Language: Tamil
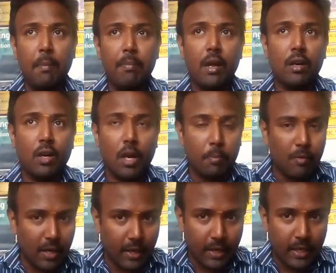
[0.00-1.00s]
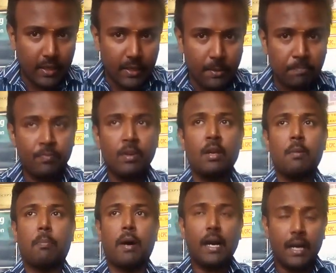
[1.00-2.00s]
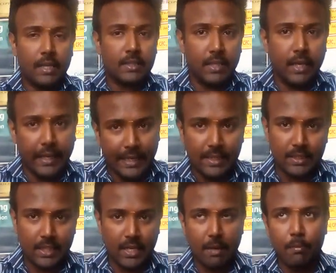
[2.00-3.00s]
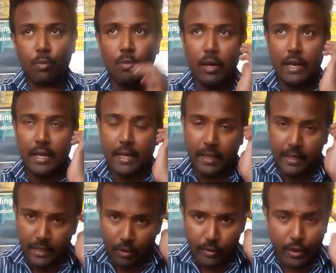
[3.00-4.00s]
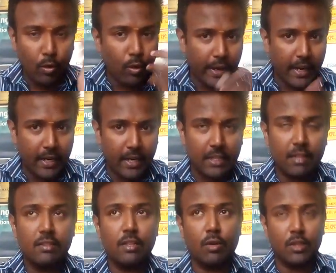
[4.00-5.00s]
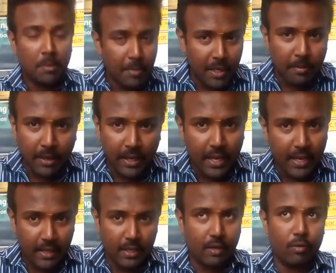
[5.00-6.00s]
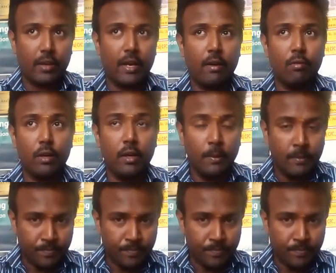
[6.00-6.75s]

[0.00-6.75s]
ஹெம்லாக் ட்ராப் வாட்டுங்கிறது பார்க்கறதுக்கு கிட்டத்தட்ட நம்ம ஊரில் இருக்கக்கூடிய கொரியண்டர் அதாவது கொத்தமல்லி மாதிரியே இருக்கக்கூடிய ஒரு